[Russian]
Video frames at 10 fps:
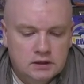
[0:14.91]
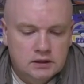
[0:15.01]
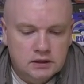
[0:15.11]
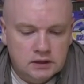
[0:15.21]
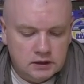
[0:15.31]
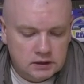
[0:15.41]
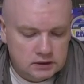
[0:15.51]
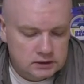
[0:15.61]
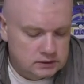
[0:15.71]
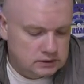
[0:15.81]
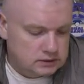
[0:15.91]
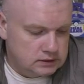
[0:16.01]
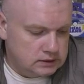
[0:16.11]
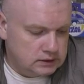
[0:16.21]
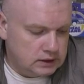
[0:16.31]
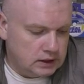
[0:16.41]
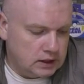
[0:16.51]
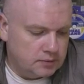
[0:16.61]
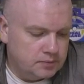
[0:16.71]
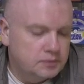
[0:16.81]
А,
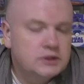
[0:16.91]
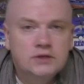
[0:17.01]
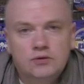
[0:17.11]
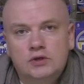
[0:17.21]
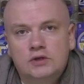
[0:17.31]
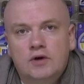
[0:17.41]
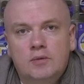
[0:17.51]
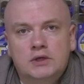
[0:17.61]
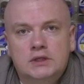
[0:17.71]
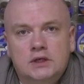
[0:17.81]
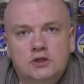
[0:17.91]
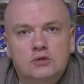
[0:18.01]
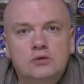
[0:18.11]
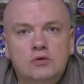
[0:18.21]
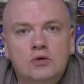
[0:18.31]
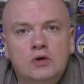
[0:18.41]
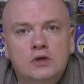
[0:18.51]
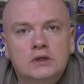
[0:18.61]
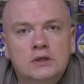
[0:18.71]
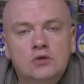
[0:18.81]
я сегодня вам расскажу
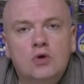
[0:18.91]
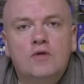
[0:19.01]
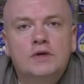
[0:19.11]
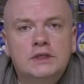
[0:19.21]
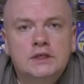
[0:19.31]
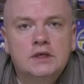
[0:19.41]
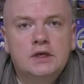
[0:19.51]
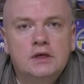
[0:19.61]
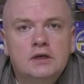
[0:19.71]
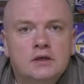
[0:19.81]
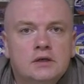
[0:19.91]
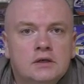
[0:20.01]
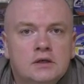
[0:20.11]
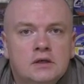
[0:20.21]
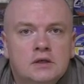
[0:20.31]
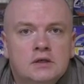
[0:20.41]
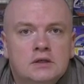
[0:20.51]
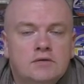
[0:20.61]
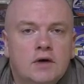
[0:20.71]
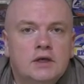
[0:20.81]
о новой серии
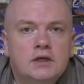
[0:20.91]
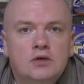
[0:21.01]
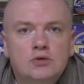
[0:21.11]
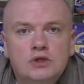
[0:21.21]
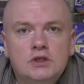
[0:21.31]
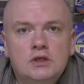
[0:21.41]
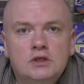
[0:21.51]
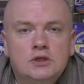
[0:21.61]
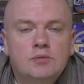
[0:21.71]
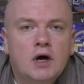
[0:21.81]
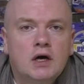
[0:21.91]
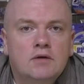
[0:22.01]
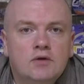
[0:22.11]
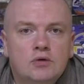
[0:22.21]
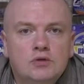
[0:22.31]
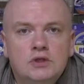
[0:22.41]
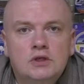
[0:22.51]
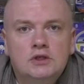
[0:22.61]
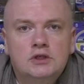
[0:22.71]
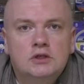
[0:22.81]
своих удилищ, маховых
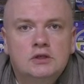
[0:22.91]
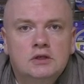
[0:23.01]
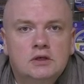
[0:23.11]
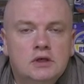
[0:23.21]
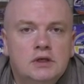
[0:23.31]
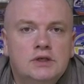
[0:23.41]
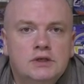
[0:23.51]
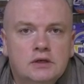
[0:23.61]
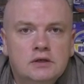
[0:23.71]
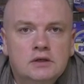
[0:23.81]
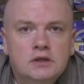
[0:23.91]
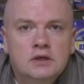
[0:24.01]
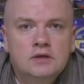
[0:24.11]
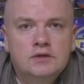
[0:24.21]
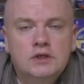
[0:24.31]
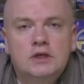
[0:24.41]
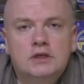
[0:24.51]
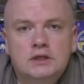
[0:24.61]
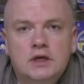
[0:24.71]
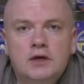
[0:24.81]
удилищ «Лидер». Все
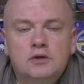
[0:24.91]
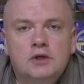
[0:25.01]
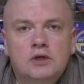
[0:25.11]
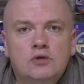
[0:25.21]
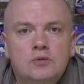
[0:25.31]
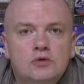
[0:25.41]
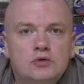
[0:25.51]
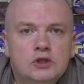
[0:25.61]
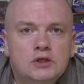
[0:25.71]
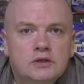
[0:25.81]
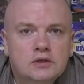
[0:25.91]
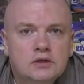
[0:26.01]
их знают, я думаю, уже.